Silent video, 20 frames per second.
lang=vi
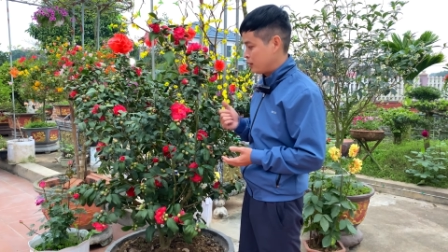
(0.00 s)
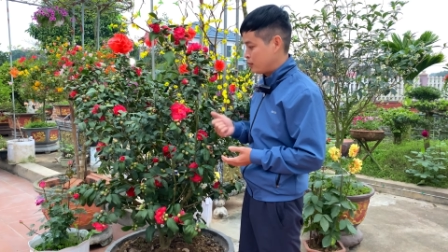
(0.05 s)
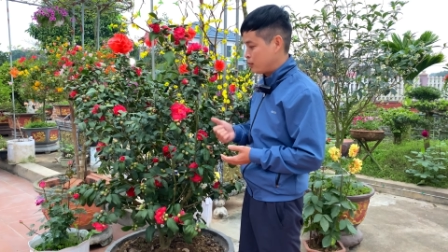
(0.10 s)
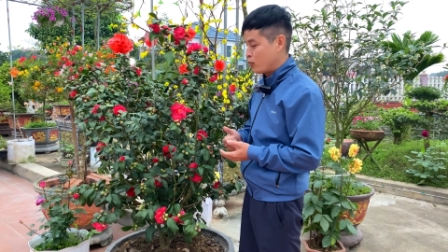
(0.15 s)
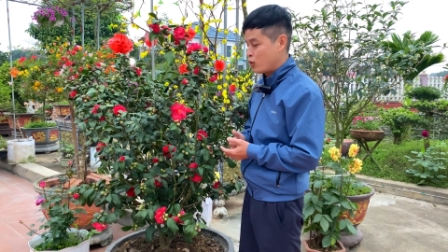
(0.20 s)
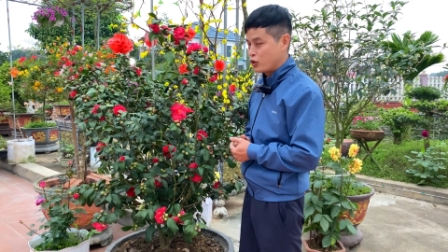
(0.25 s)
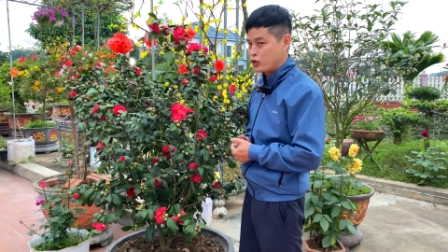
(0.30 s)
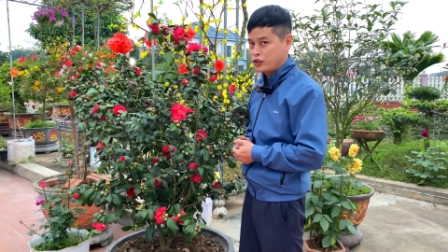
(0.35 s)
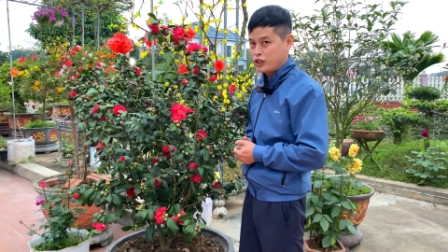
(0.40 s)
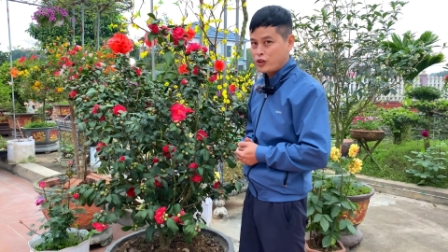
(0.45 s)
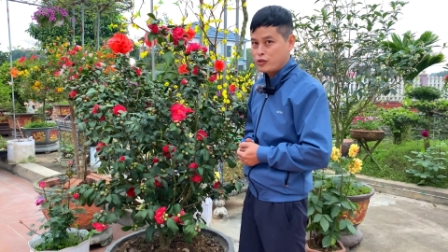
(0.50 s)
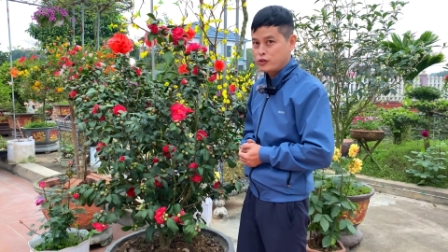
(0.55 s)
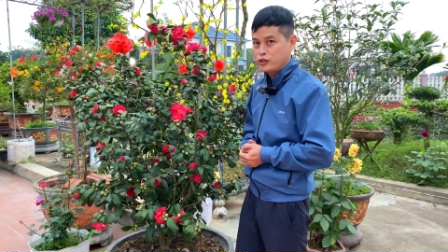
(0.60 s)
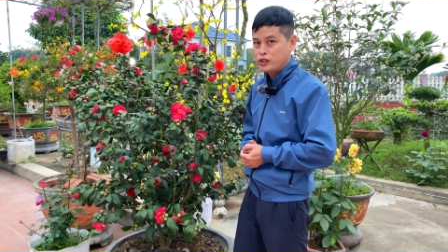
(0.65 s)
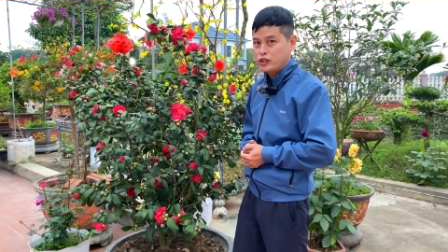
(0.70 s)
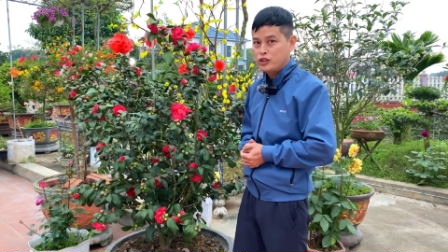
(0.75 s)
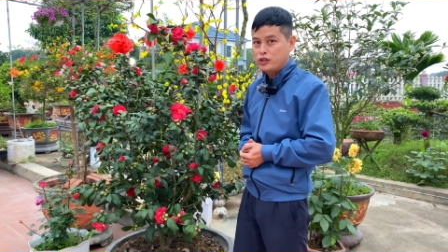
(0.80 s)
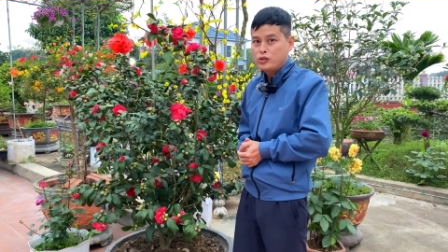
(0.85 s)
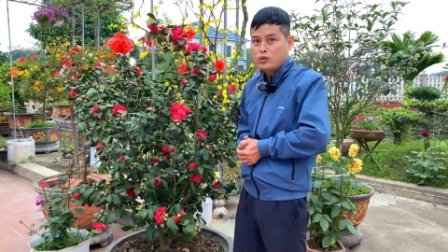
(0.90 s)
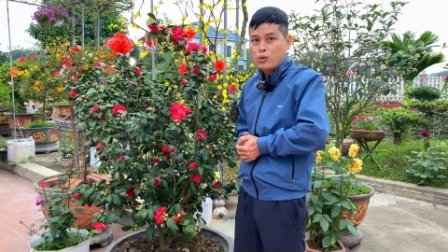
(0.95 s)
một trong
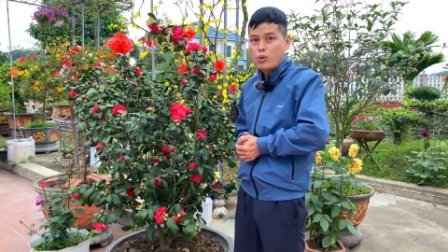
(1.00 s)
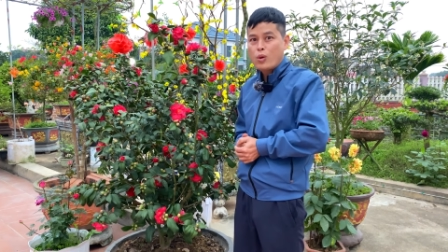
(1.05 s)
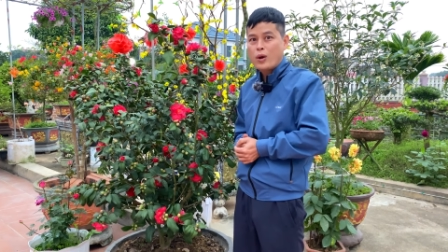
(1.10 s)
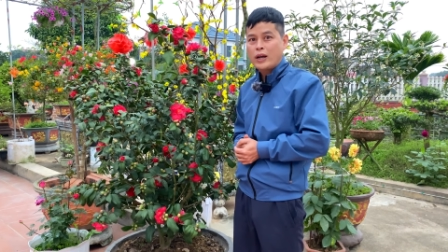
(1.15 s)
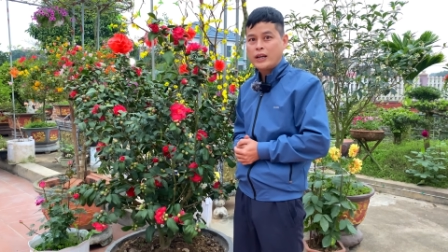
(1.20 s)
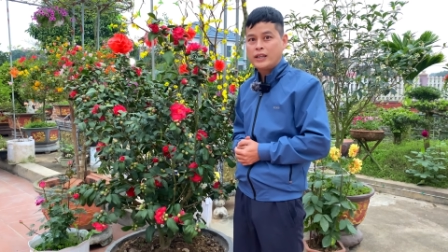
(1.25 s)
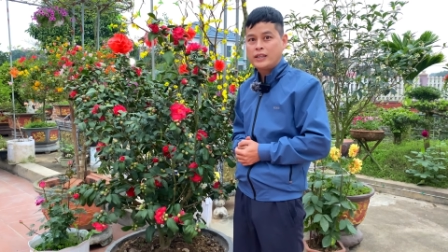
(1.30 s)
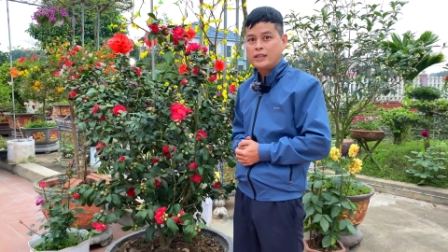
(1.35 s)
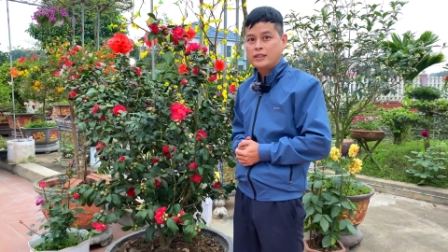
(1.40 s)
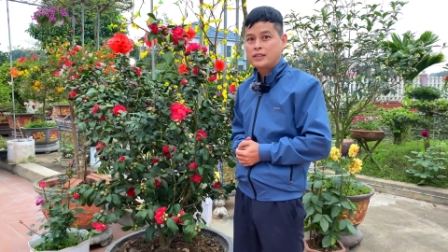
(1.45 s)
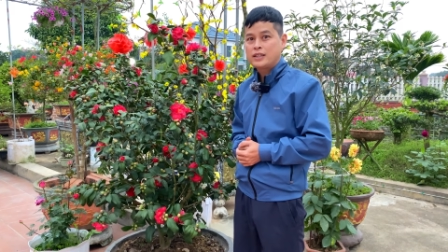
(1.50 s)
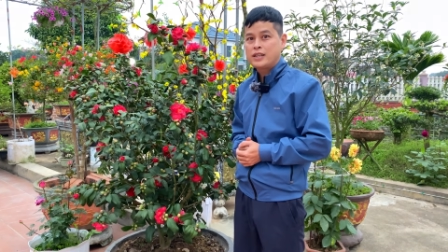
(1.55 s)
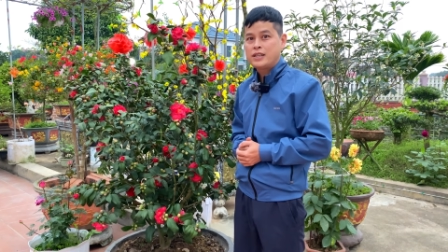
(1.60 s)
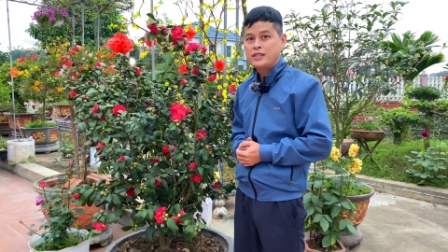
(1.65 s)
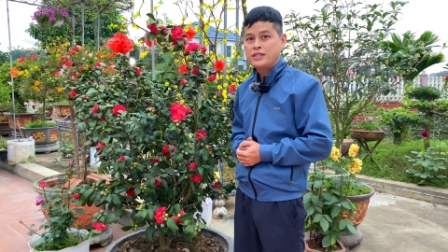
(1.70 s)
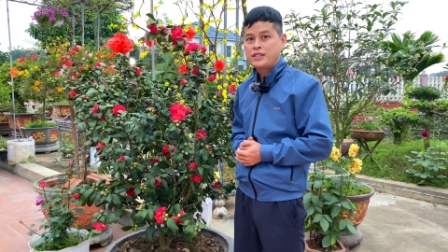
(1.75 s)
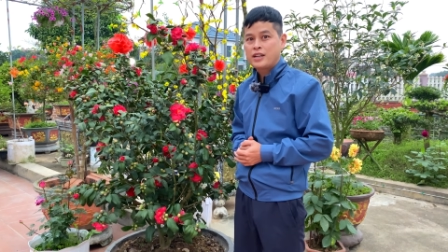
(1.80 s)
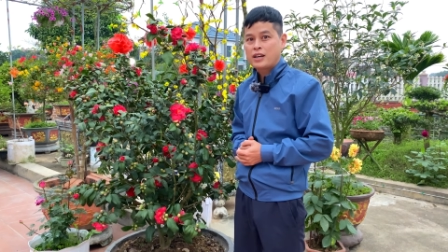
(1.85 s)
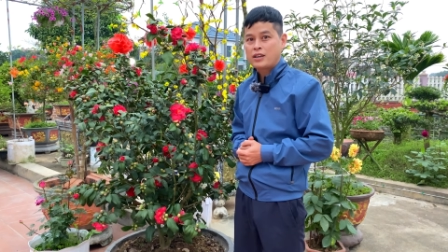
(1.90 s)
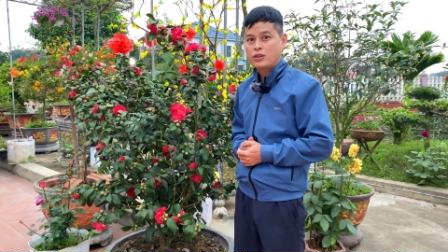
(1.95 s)
những loại cây
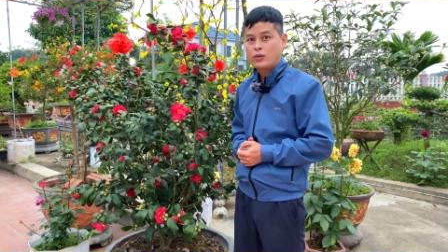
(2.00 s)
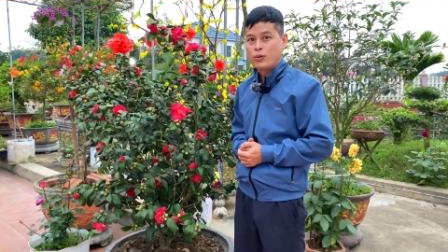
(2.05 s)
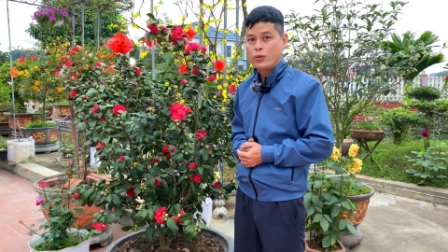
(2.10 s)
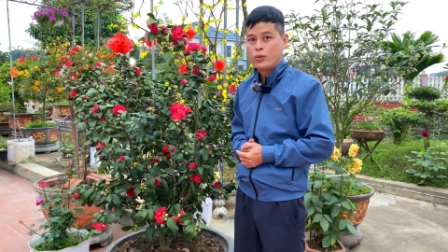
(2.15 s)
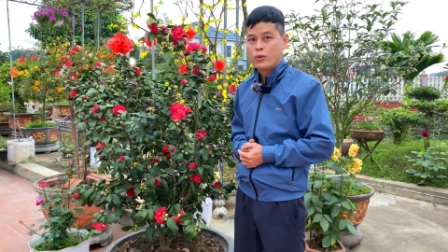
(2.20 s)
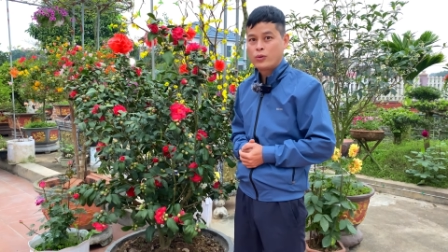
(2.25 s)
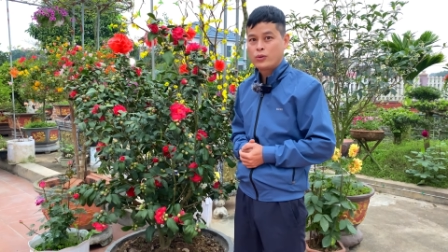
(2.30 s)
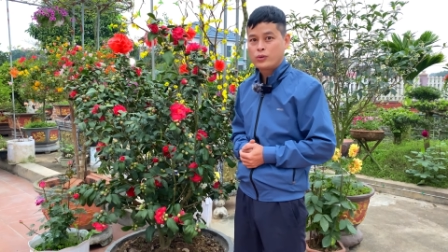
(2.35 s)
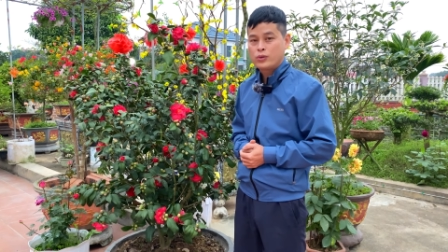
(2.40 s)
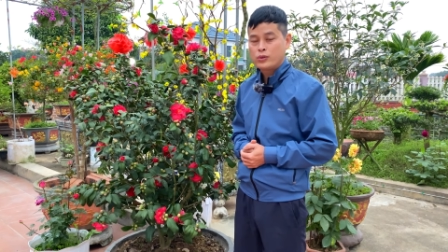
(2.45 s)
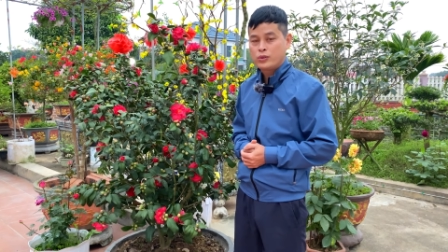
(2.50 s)
trà cổ